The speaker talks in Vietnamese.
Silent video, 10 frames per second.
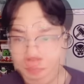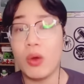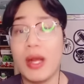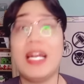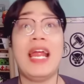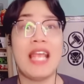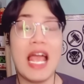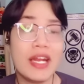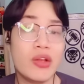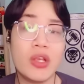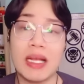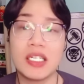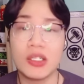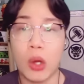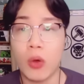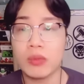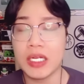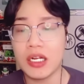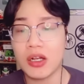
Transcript: ngoài ra nhá nếu như bạn sinh tồn thì nó